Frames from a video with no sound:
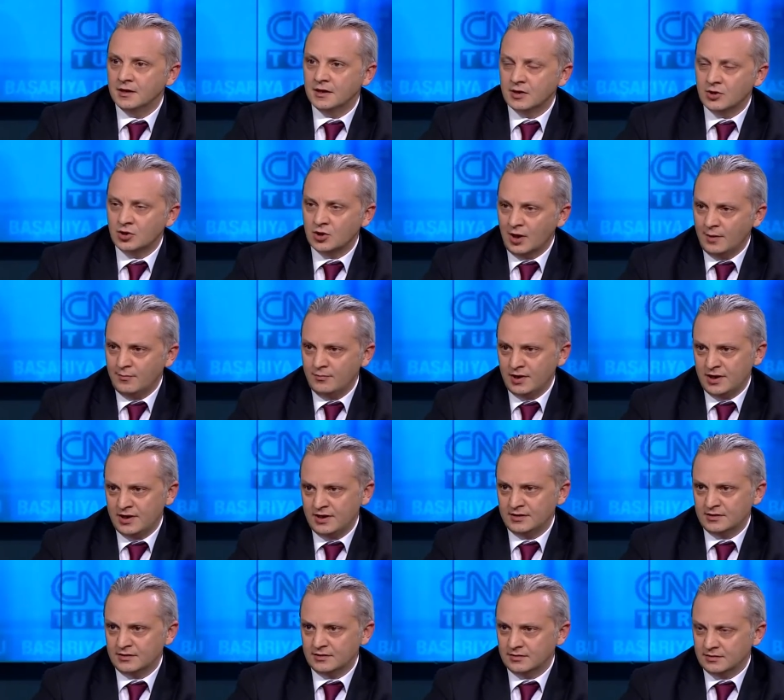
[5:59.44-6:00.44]
Can
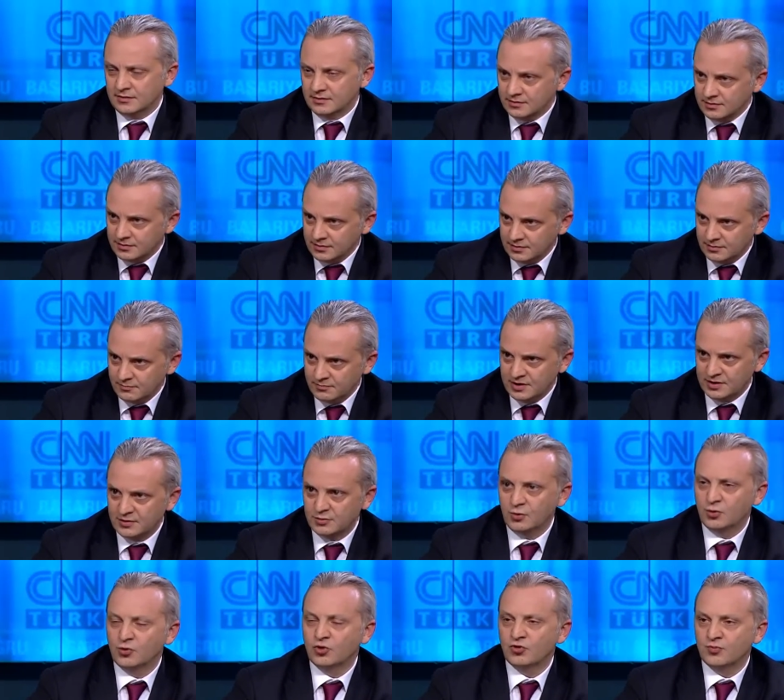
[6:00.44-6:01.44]
Bey'in bir
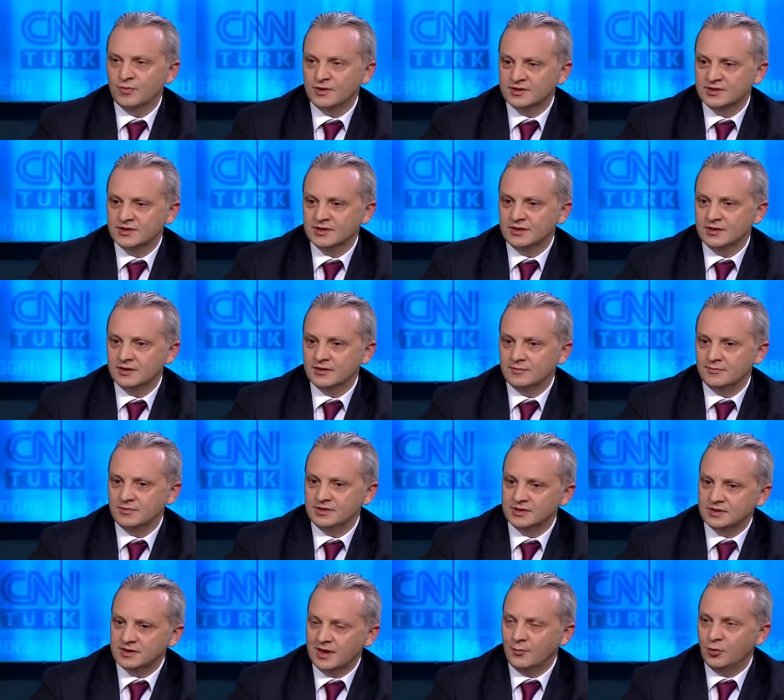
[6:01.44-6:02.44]
konuşması
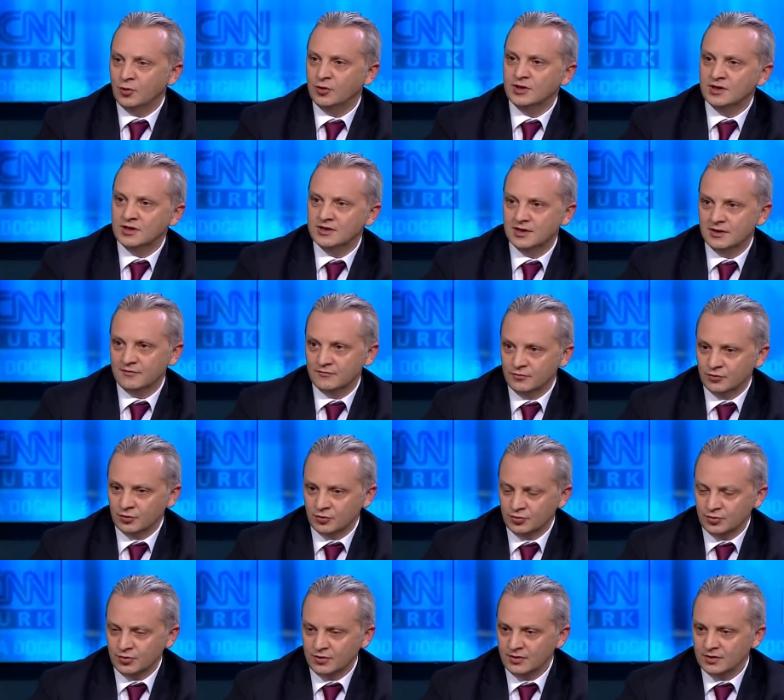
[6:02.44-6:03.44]
bizi tam 12'den
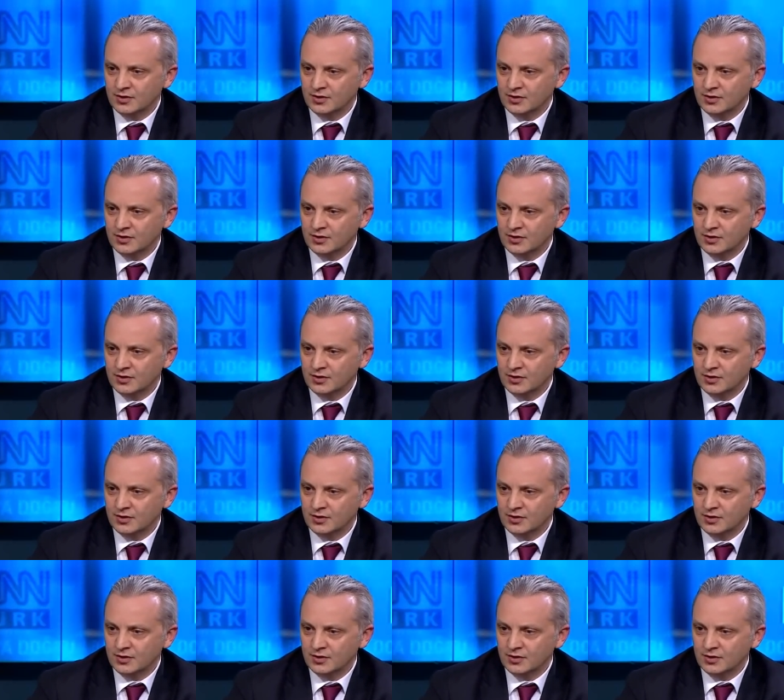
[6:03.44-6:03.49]
vurdu.